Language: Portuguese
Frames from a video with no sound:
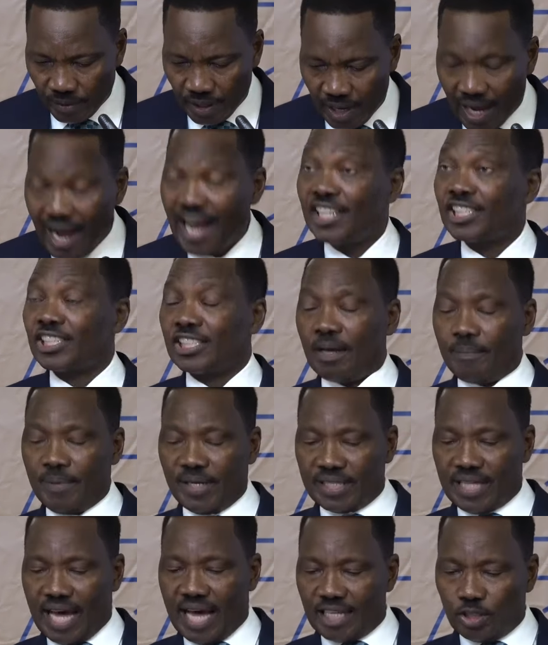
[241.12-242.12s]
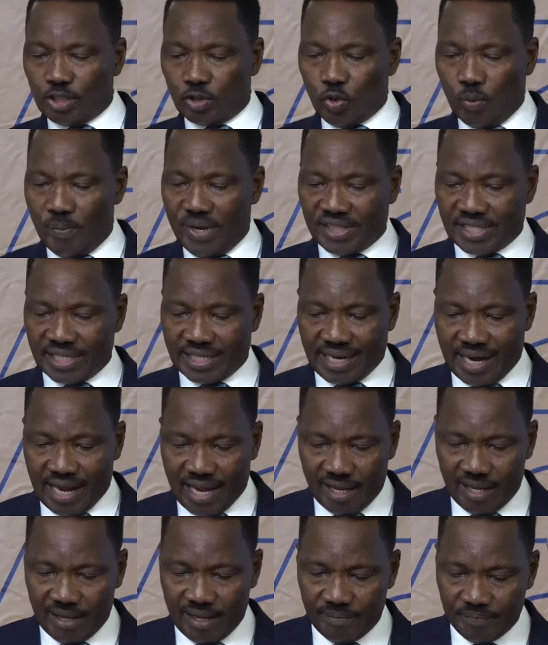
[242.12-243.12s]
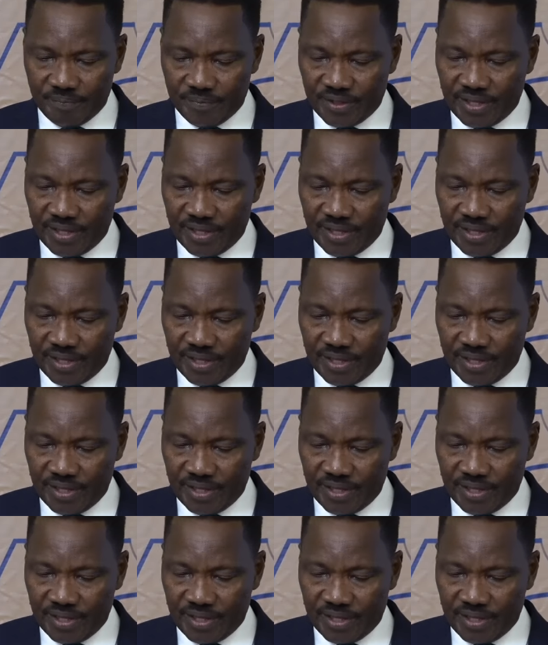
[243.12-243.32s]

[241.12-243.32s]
a estabilidade do metical